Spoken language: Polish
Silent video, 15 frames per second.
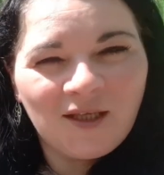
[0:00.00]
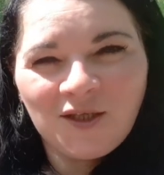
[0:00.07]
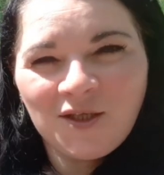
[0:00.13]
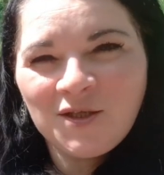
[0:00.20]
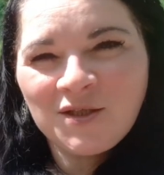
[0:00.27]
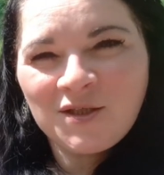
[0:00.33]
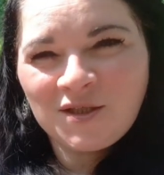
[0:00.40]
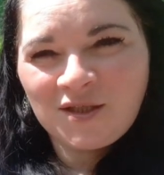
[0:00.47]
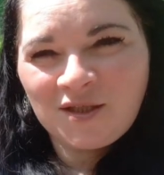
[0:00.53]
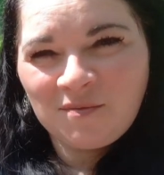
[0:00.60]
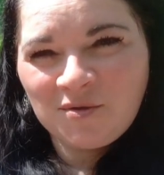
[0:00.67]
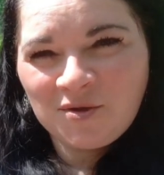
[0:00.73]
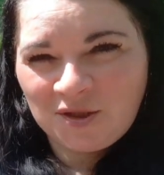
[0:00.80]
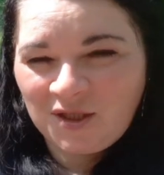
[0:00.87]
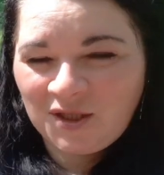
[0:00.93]
i te
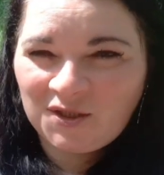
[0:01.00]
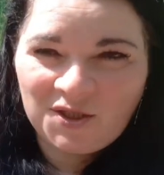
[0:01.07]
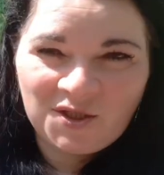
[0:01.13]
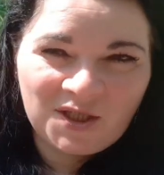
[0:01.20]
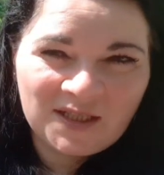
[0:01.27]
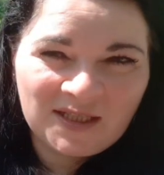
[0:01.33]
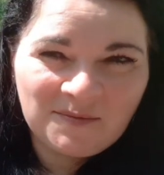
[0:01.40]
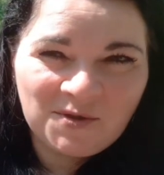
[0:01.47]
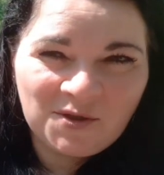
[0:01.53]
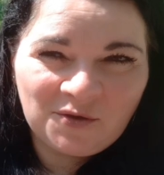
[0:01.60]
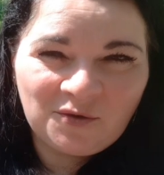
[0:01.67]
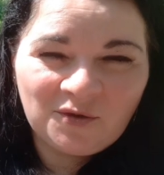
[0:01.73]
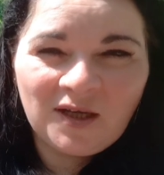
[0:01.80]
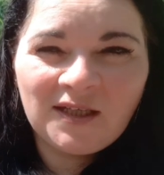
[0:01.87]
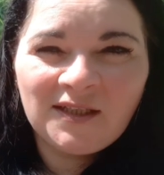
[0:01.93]
myślenie też czasami się
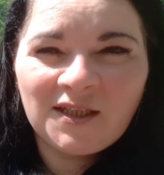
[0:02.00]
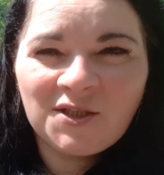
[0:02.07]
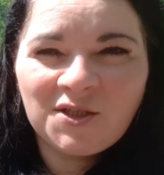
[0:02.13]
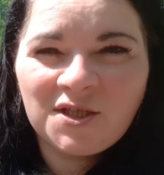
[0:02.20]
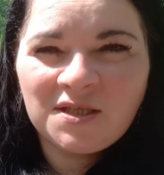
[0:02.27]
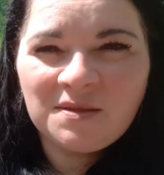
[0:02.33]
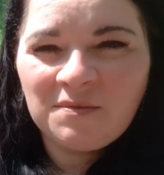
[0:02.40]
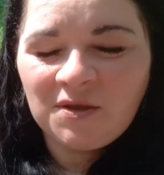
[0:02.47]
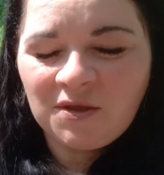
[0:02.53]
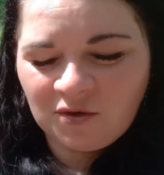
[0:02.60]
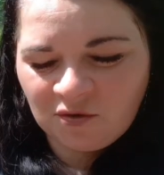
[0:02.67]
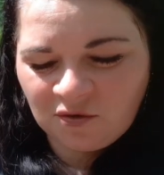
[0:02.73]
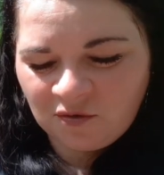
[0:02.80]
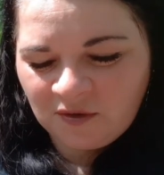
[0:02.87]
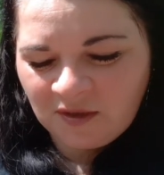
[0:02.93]
trochę inaczej
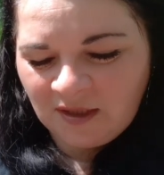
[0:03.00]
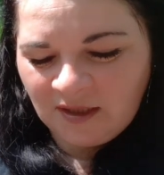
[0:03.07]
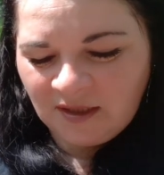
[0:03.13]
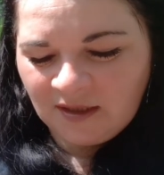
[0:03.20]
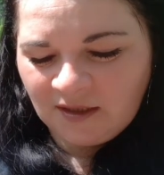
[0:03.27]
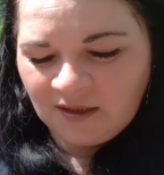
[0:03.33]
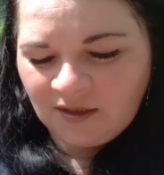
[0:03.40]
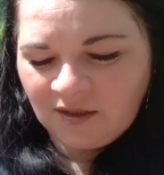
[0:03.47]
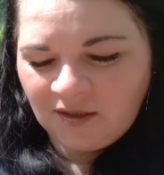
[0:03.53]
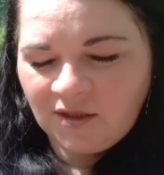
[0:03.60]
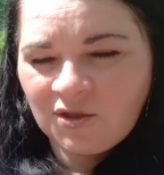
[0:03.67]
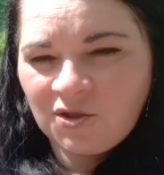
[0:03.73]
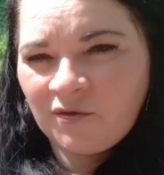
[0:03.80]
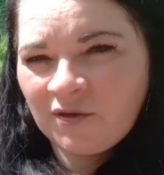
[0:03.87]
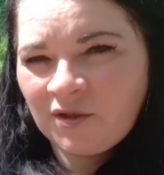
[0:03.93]
zmienią i
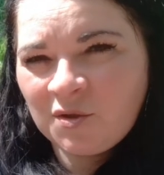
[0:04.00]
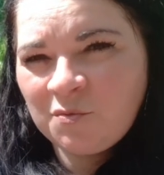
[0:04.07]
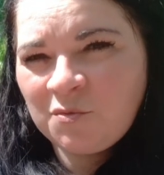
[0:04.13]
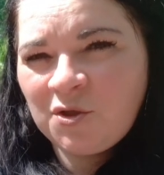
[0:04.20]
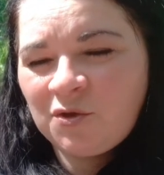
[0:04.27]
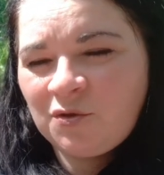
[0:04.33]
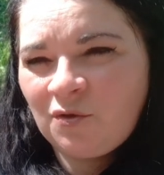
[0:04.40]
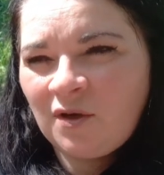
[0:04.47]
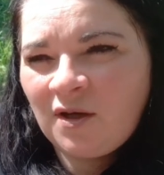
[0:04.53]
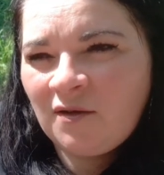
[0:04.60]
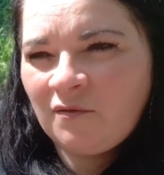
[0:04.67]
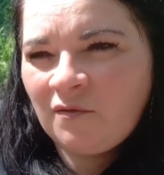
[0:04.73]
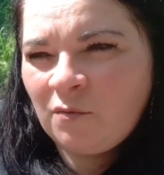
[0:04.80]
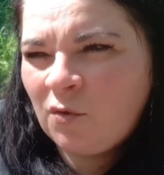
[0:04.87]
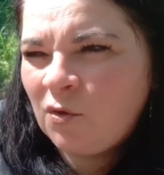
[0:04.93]
człowiek też musi trochę,
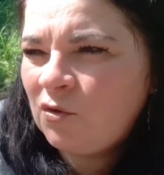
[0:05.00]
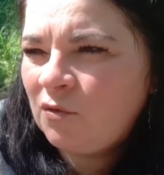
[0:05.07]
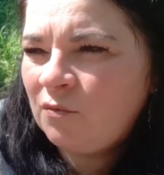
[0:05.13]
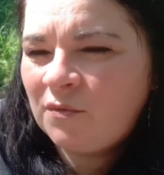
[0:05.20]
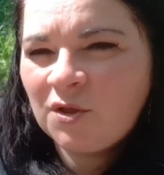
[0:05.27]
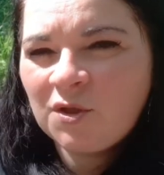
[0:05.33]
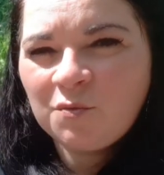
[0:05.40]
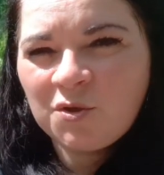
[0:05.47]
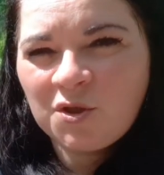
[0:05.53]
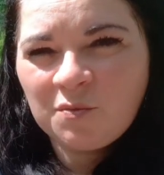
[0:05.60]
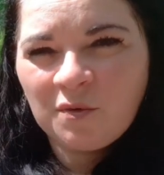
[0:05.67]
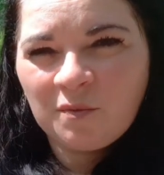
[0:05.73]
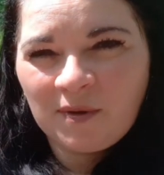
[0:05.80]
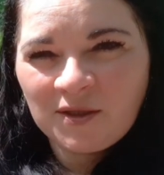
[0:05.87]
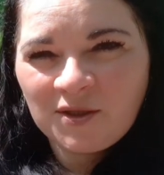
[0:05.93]
i godą też musi
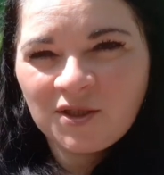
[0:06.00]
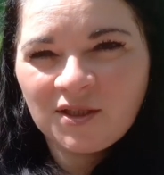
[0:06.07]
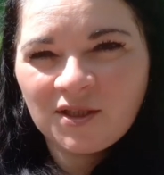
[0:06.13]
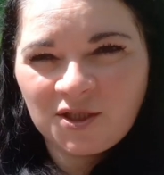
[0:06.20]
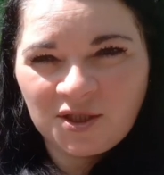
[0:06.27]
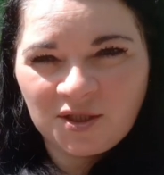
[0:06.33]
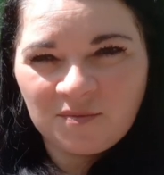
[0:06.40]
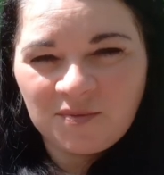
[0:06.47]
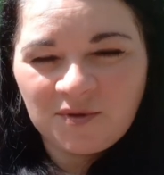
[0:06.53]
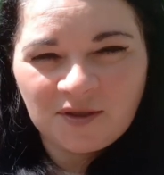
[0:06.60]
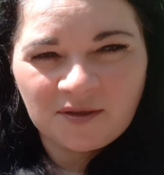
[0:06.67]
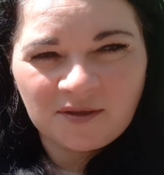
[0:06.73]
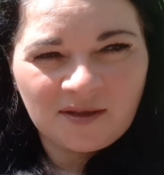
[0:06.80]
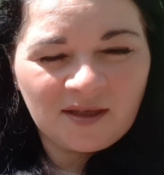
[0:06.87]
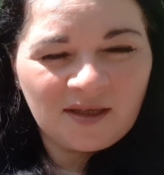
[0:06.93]
popatrzeć na siebie.
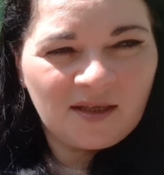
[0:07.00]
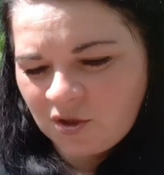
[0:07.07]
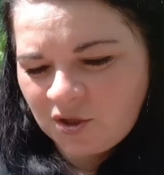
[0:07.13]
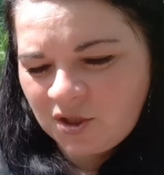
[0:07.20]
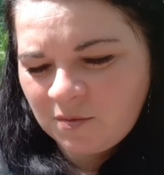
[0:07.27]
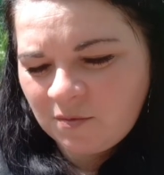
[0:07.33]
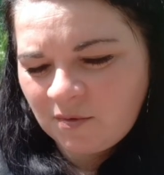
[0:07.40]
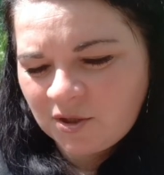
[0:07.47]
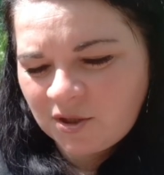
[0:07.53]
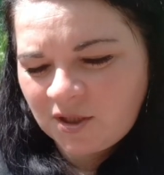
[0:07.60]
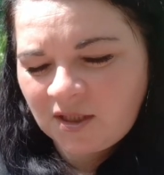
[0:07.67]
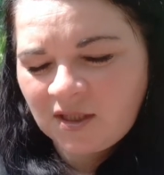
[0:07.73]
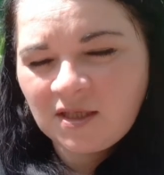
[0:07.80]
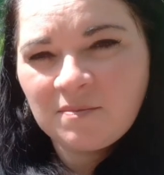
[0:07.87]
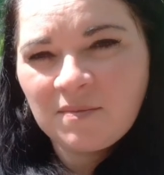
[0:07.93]
Przecież nie mam aż
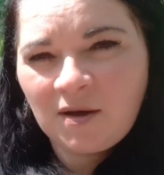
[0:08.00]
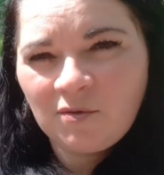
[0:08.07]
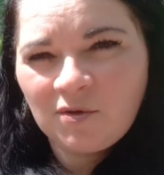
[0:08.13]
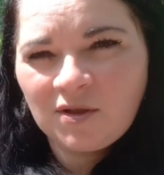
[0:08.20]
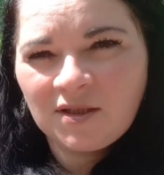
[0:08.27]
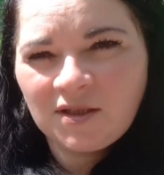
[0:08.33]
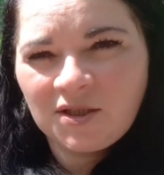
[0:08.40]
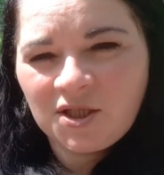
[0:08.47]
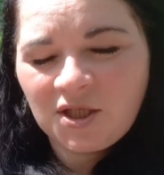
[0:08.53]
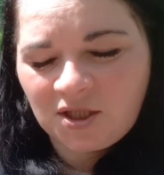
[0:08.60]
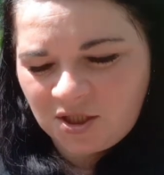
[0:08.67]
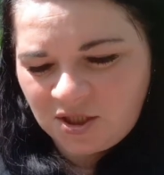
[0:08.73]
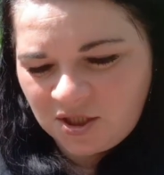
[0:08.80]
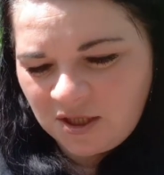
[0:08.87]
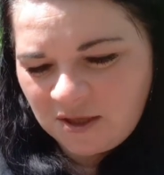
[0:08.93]
takich małych tych
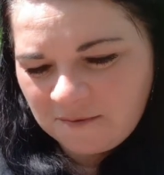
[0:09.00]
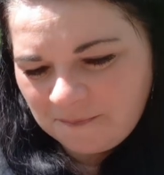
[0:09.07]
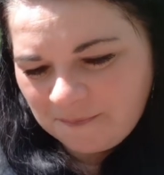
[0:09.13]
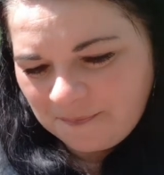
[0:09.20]
dzieci,